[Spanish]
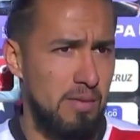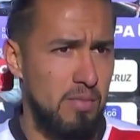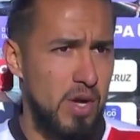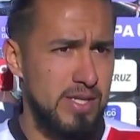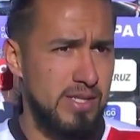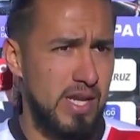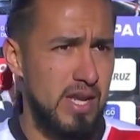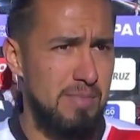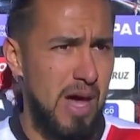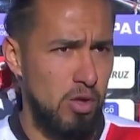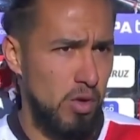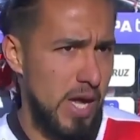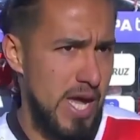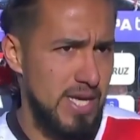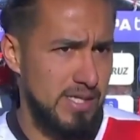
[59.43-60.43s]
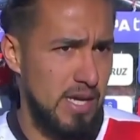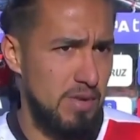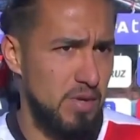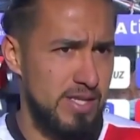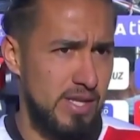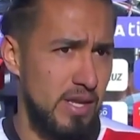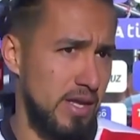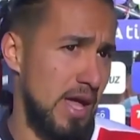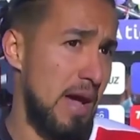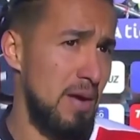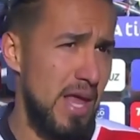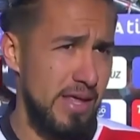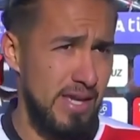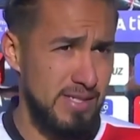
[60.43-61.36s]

muestre madurez, que muestre y que hable de